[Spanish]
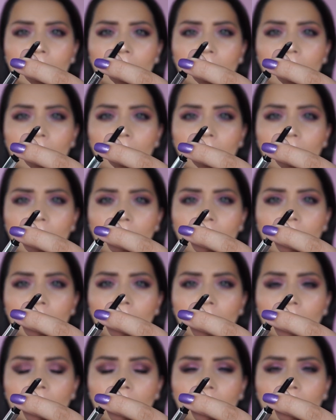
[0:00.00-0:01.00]

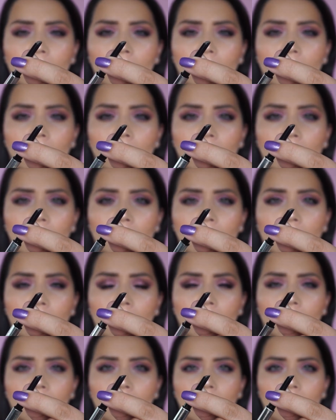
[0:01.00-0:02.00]
Normalmente yo usaba
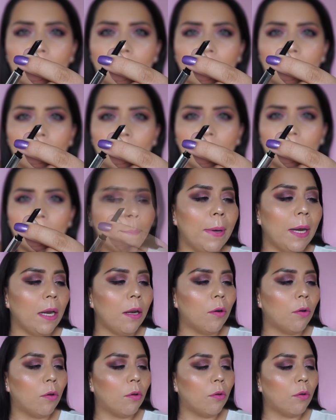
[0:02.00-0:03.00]
betún,
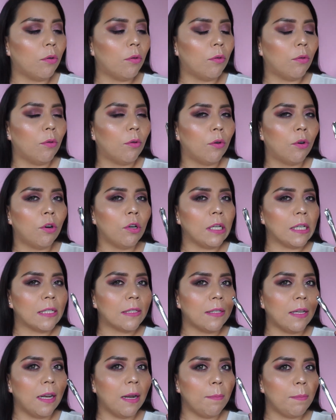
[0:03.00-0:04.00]
pero con
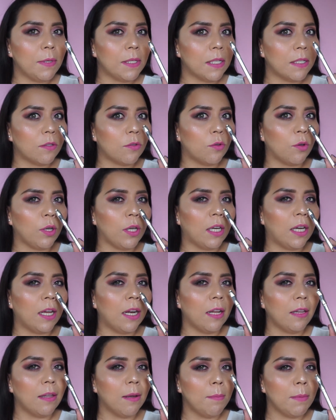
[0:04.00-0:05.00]
este lápiz estoy
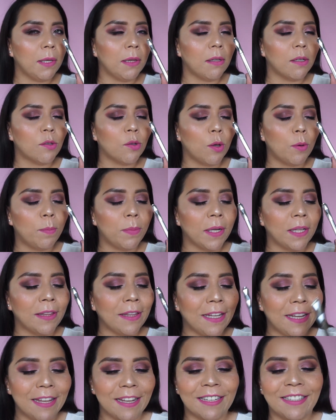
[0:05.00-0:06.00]
gratamente
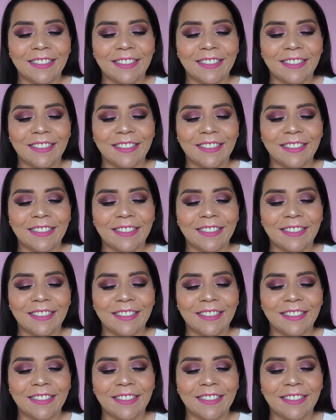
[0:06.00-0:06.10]
sorprendida.